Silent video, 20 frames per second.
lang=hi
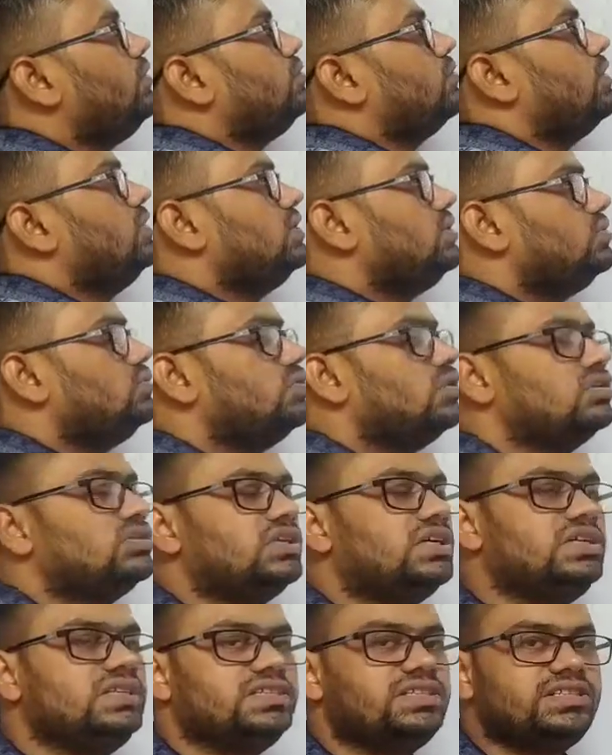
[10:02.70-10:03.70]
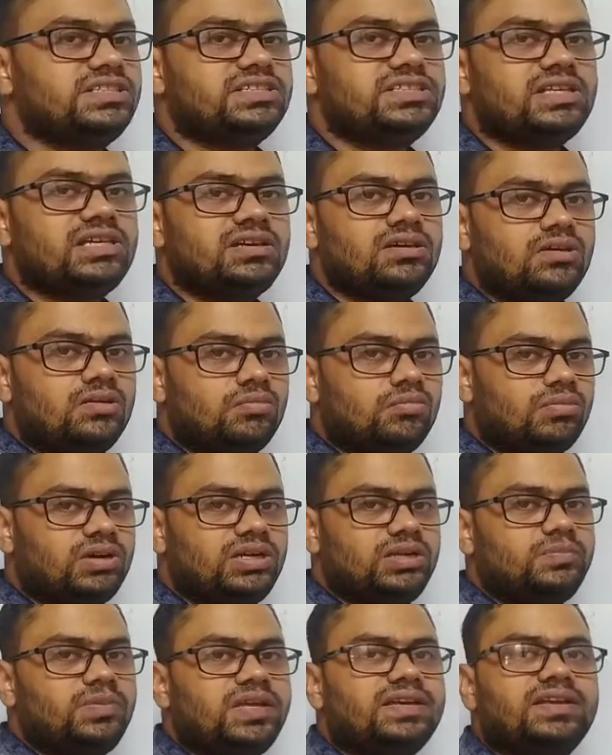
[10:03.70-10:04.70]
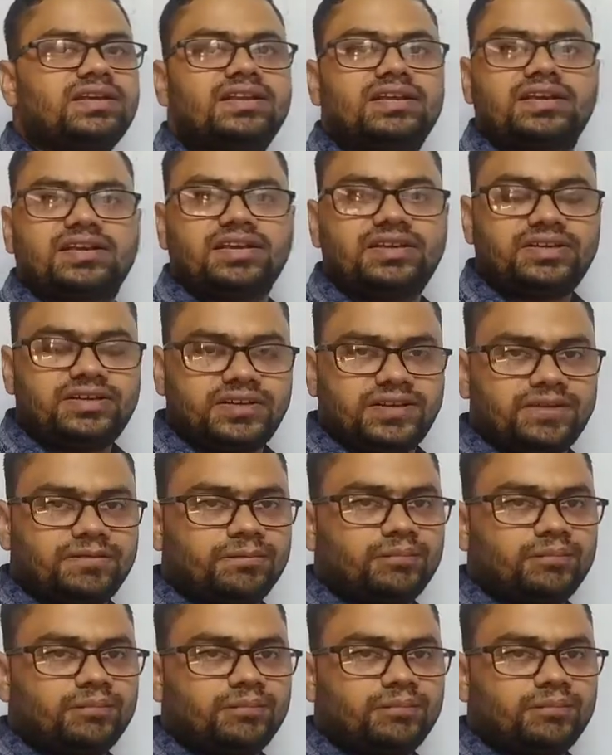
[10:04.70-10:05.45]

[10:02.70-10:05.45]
22 और 33 से मल्टीप्लाई करने की ट्रिक